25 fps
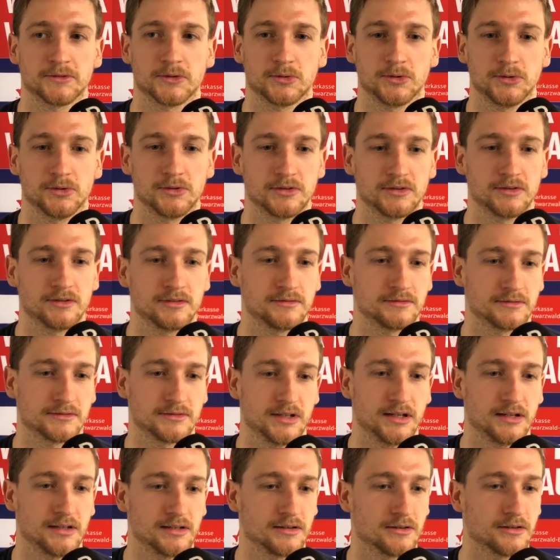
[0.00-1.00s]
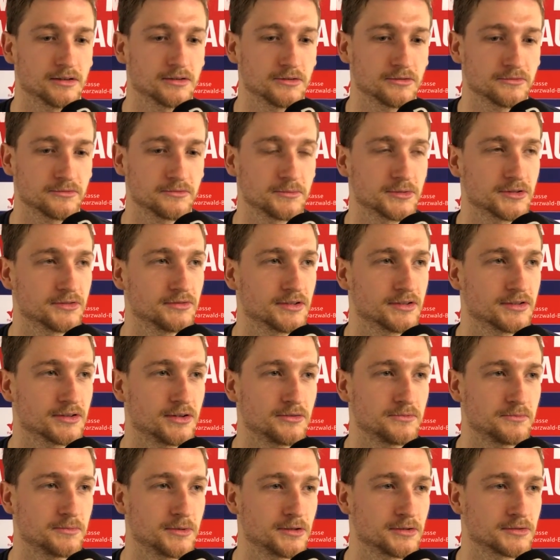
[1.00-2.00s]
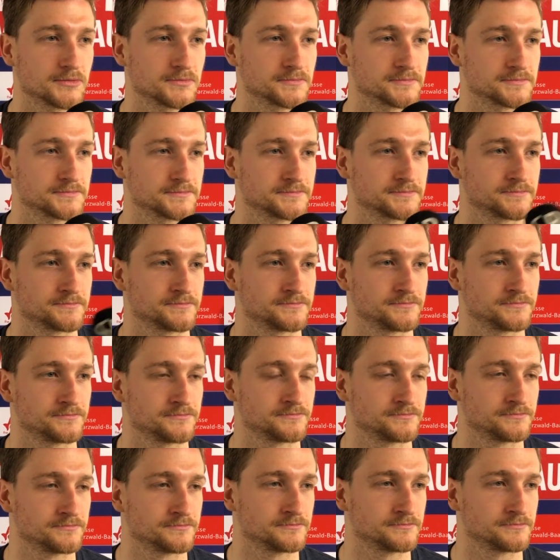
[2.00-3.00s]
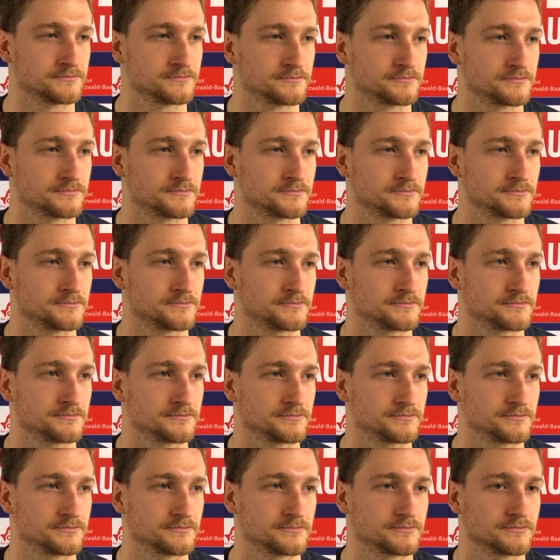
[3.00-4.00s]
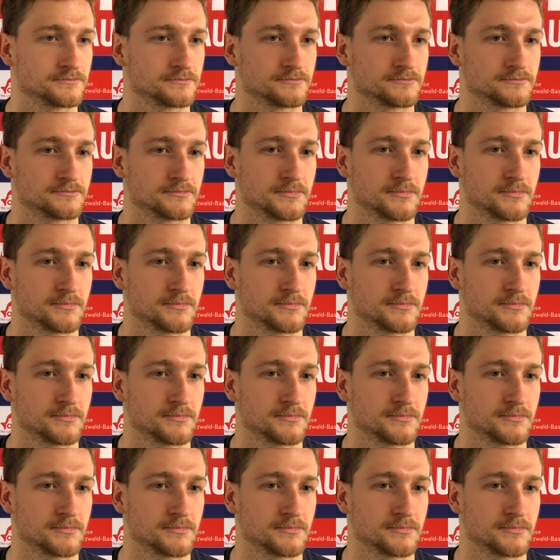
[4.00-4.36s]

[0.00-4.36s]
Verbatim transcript: und ja, darauf müssen wir jetzt aufbauen. Also glaubt man noch fest an die Playoffs?